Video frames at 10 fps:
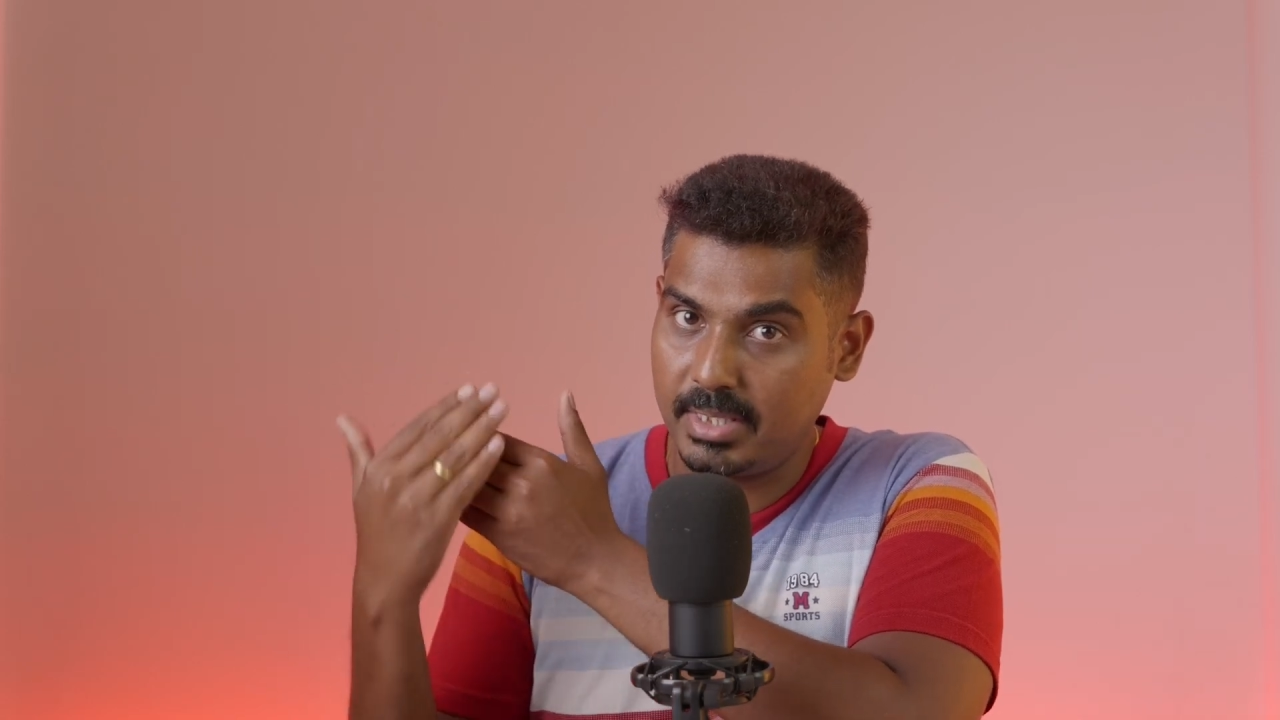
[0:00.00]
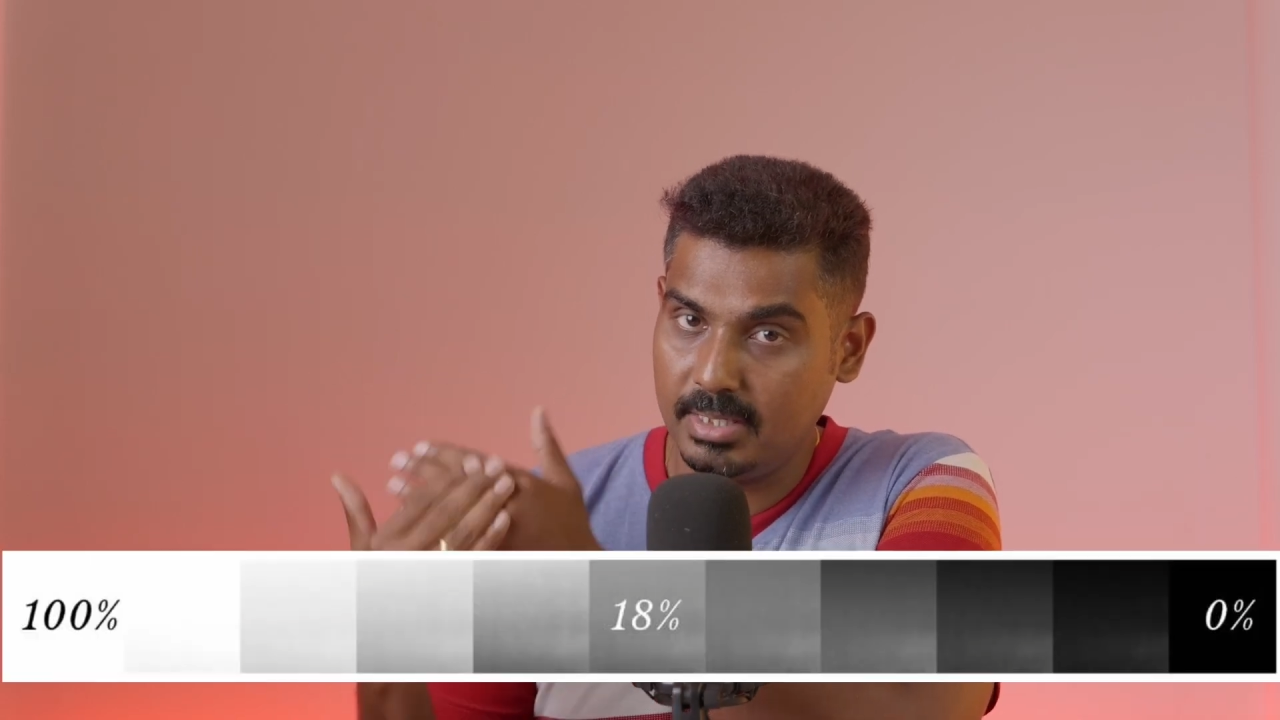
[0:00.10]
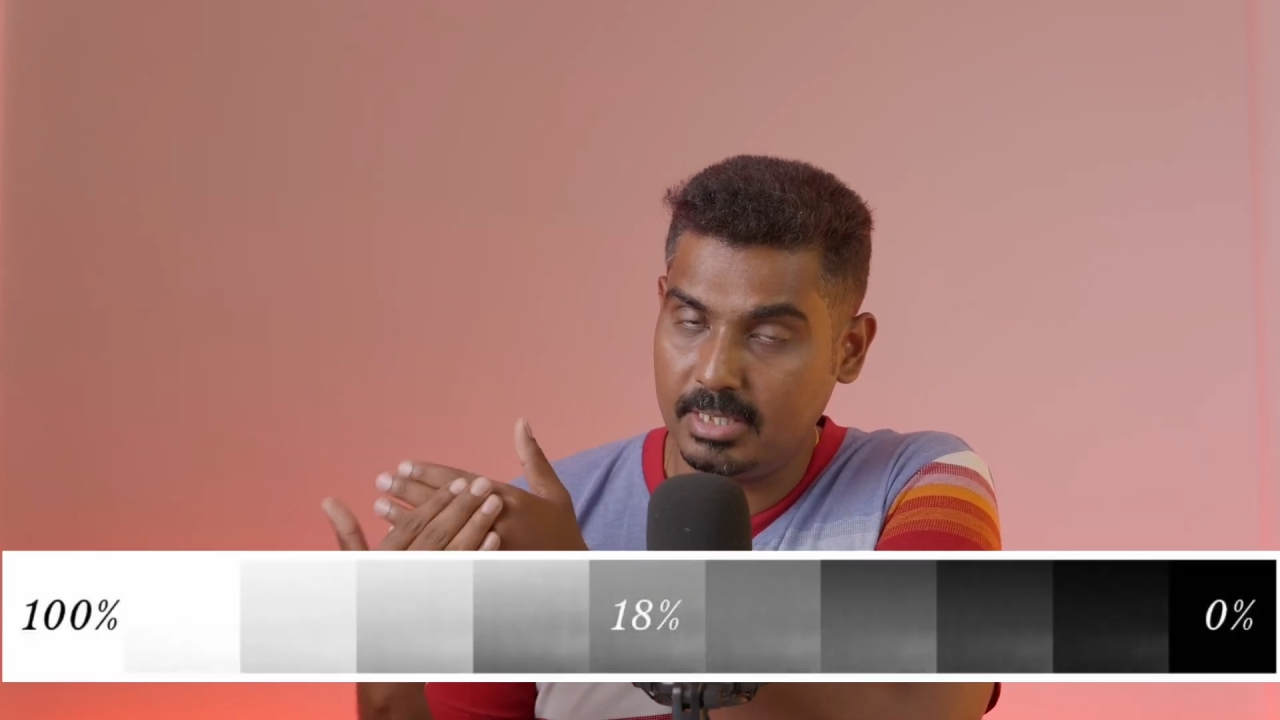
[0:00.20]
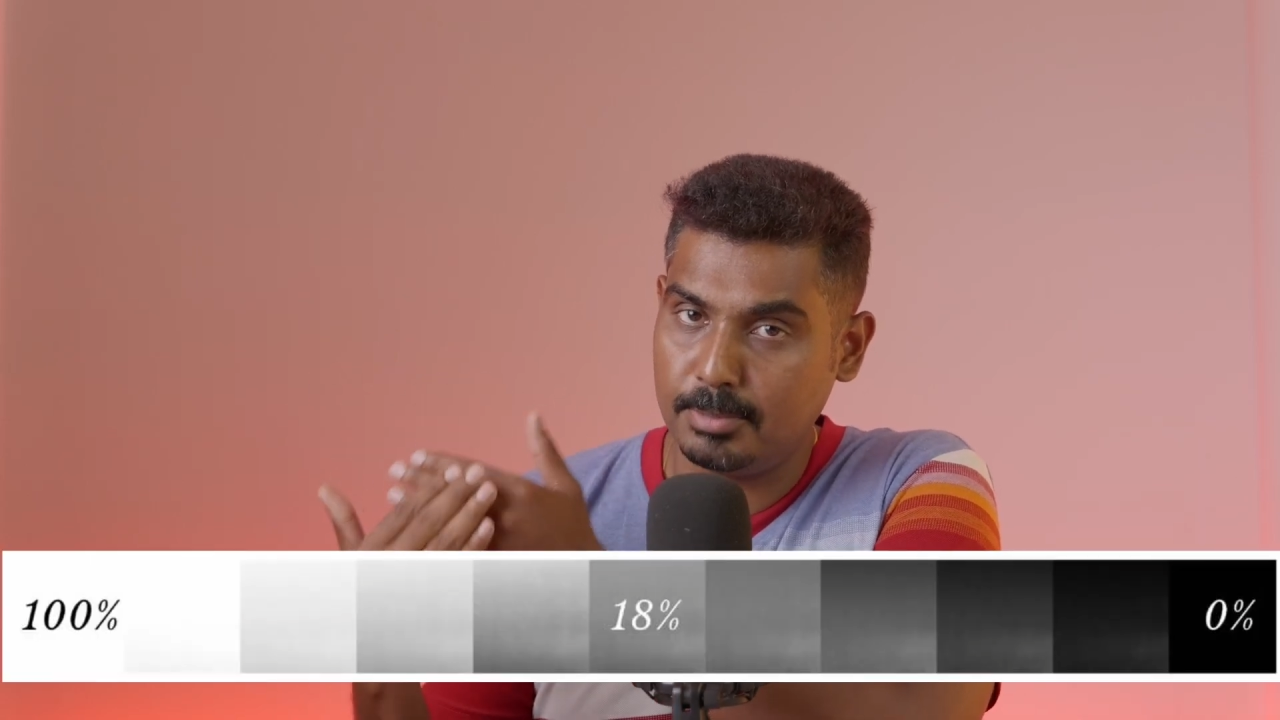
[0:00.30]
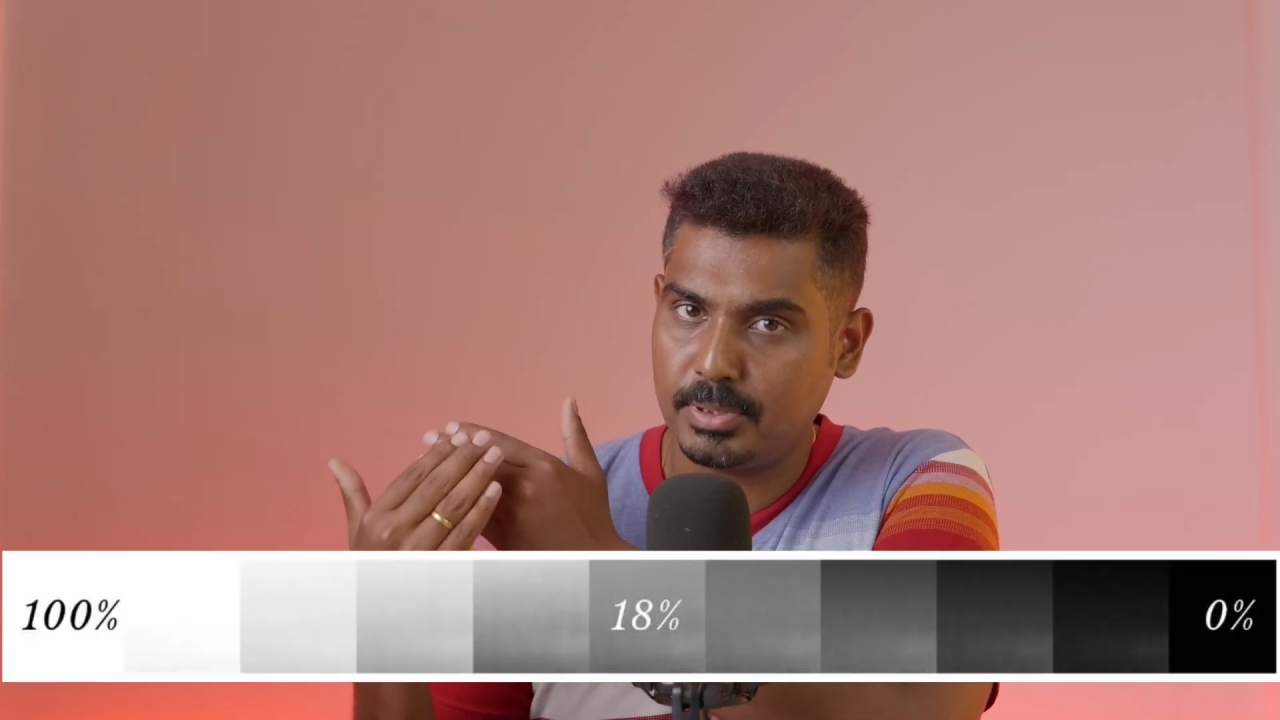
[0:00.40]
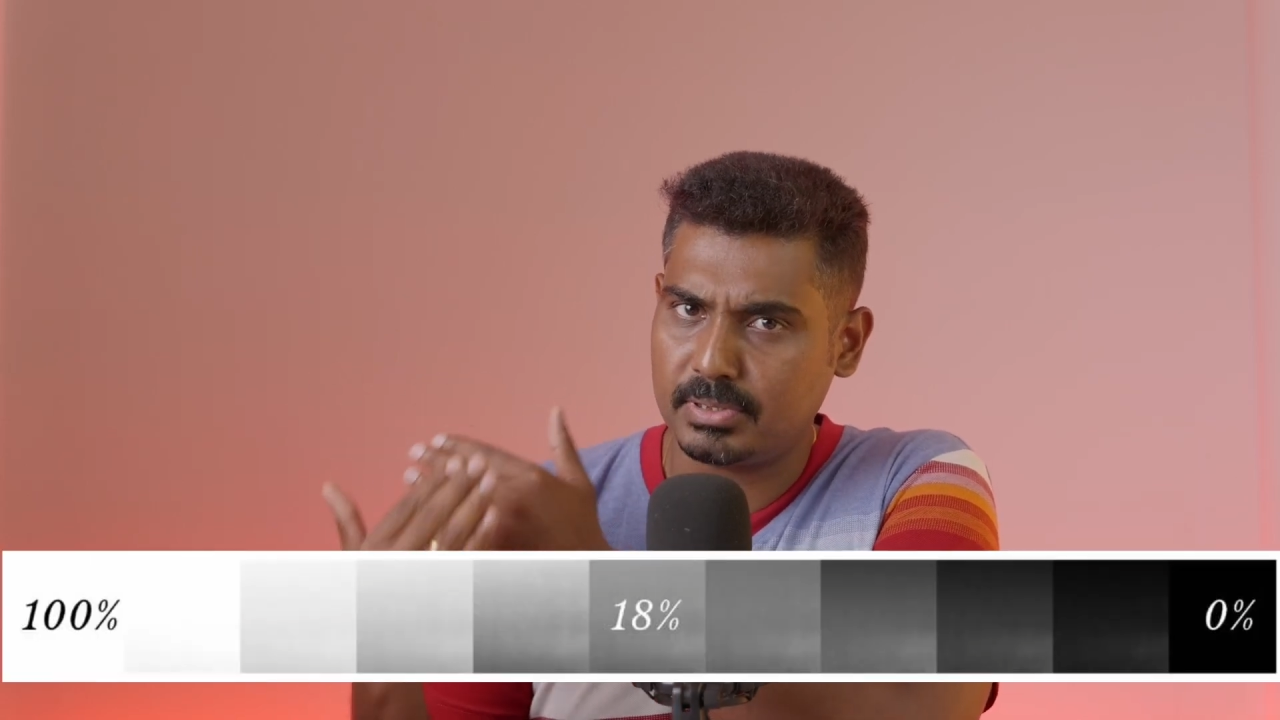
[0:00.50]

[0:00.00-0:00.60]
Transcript: பதினெட்டு